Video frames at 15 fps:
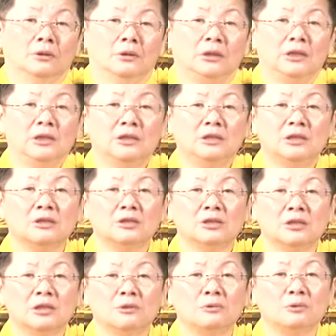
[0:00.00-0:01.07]
已经
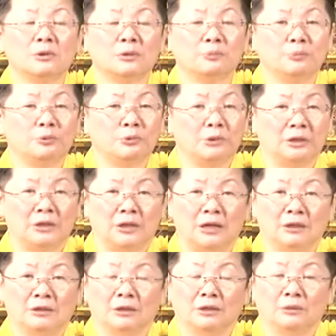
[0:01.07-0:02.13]
生活不一
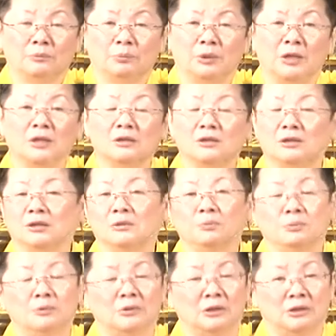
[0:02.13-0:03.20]
样了，品质
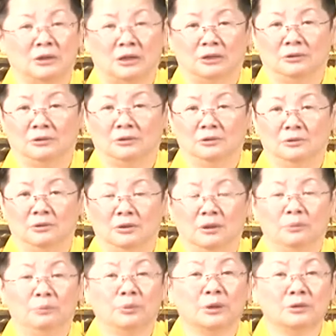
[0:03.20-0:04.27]
不一样，
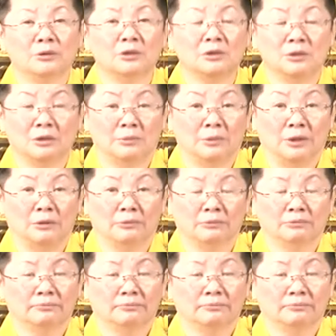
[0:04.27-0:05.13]
表示什么？